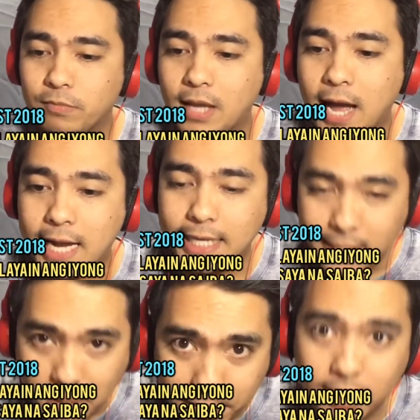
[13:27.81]
aanhin
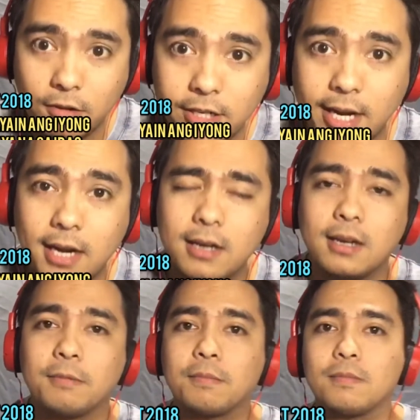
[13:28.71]
naman daw niya
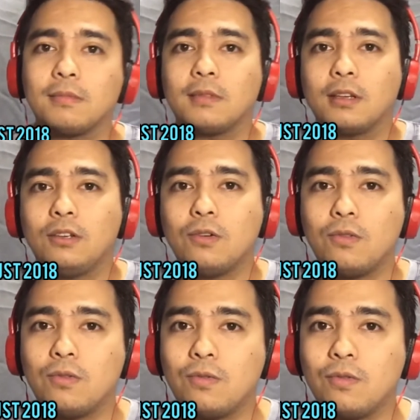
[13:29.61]

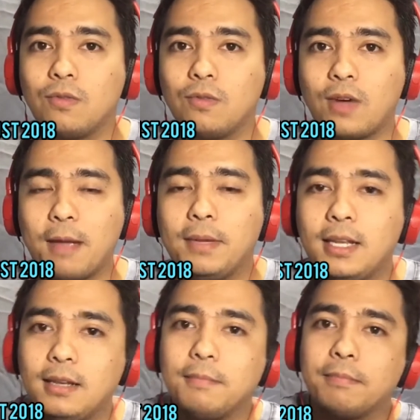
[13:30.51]
yung I
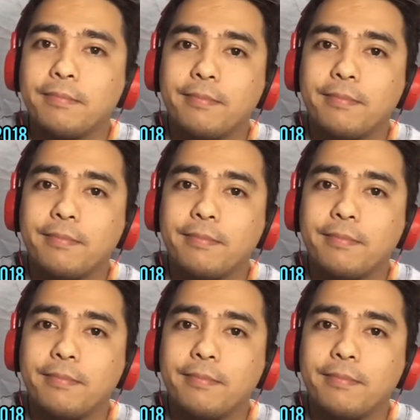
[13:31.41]
mean